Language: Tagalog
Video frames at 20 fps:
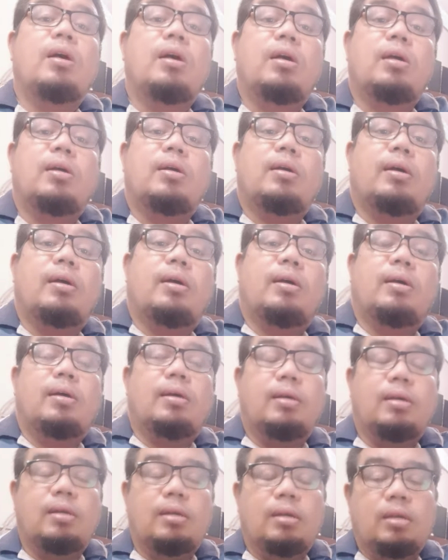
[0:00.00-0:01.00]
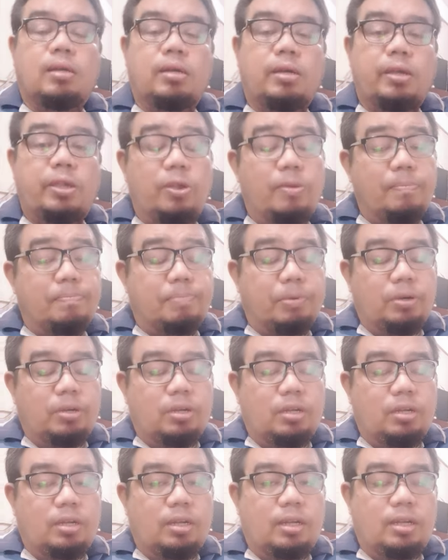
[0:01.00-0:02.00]
Uh, ah, yun
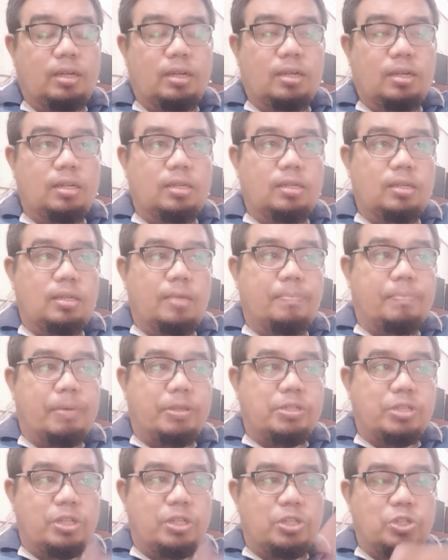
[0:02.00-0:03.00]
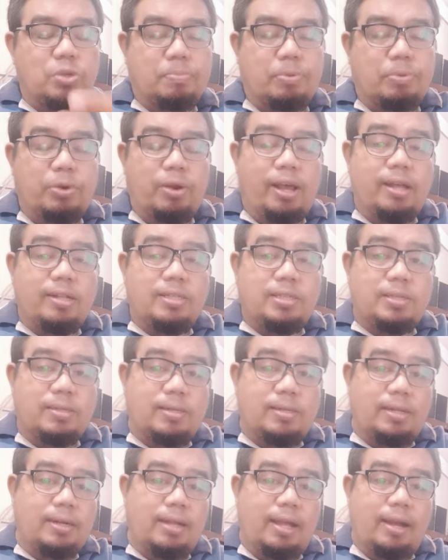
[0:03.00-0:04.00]
po, uh, ipresent nyo po lahat
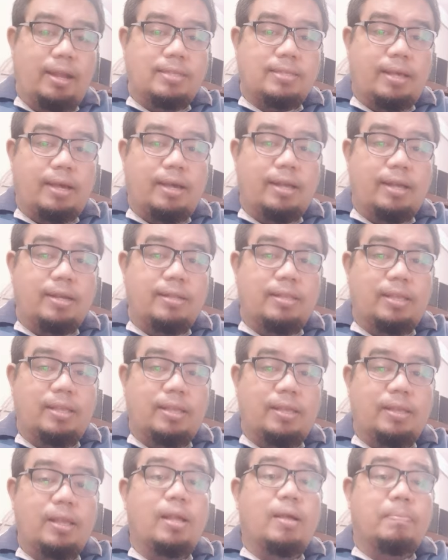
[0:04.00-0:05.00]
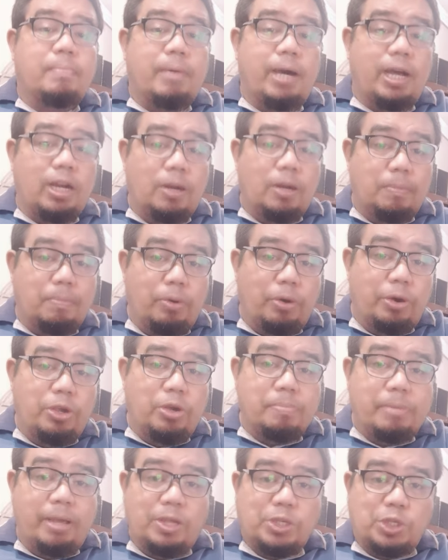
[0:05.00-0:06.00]
yung nanggaling sa RD para po
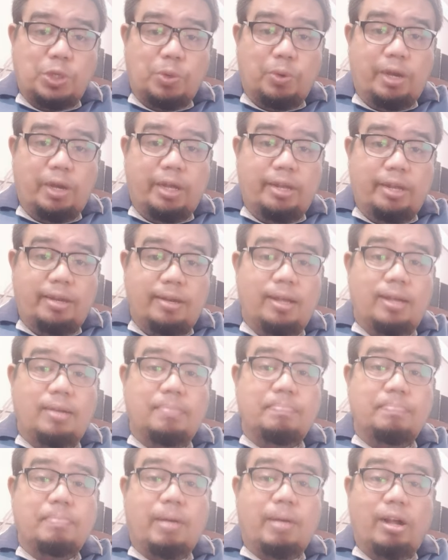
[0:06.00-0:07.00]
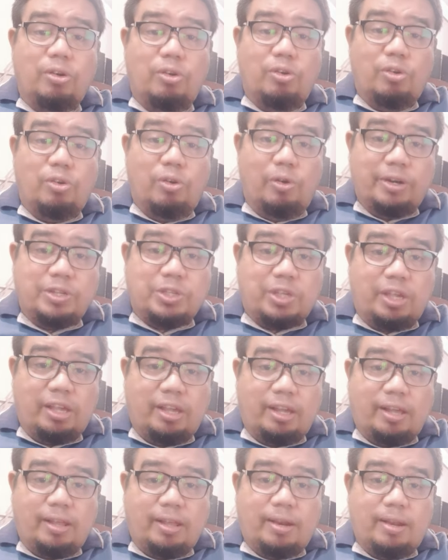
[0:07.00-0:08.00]
kayo maisyuhan ng bagong
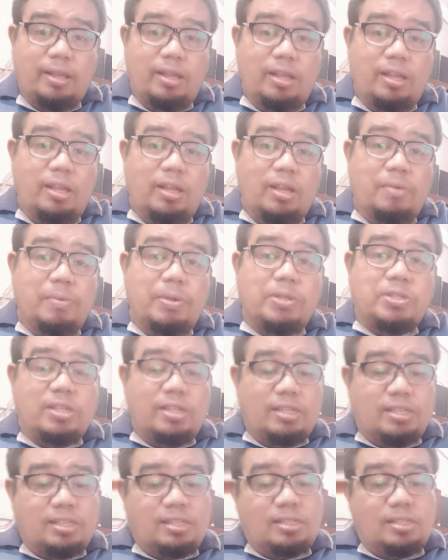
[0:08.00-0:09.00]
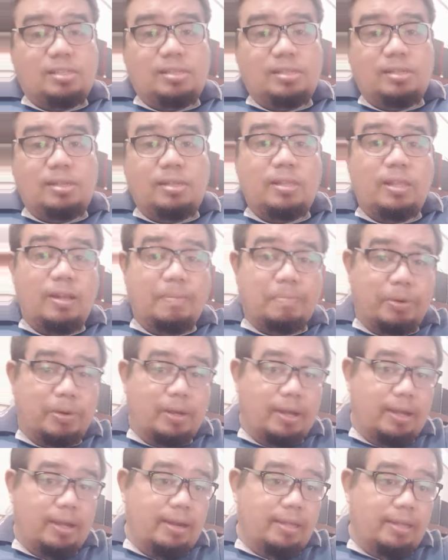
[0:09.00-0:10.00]
ORCR. Which is, hindi na po
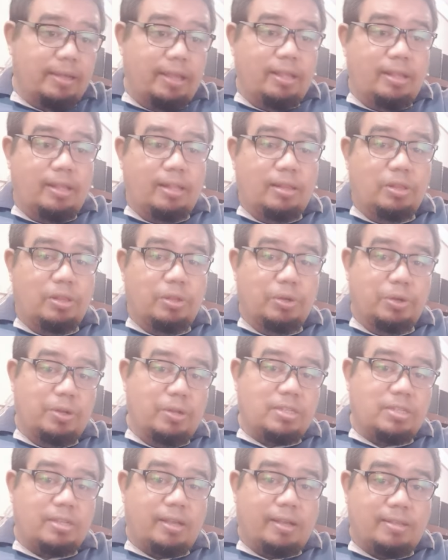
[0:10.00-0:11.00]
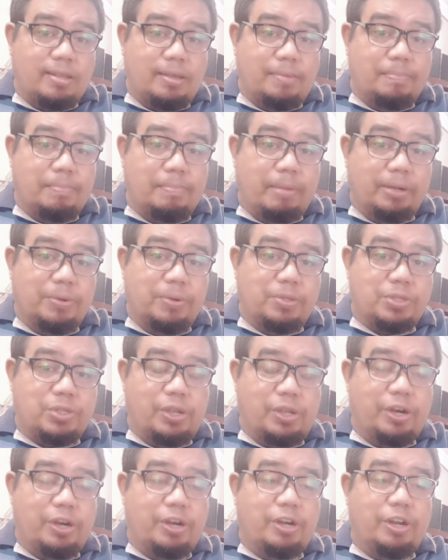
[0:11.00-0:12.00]
nakalagay doon sa bagong
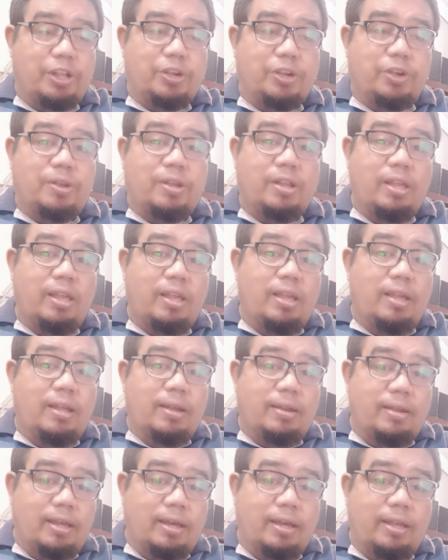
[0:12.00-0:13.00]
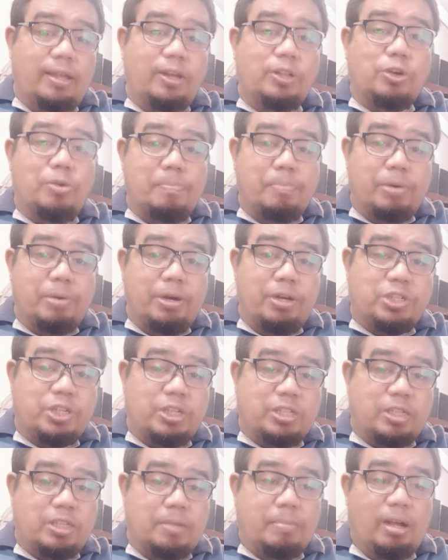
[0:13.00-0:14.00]
CR na yon na in-convert siya
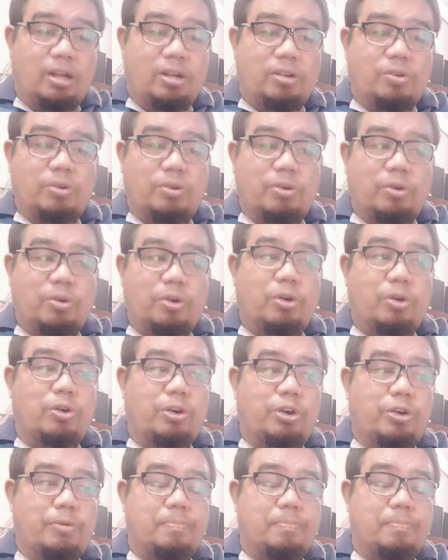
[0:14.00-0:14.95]
sa banko or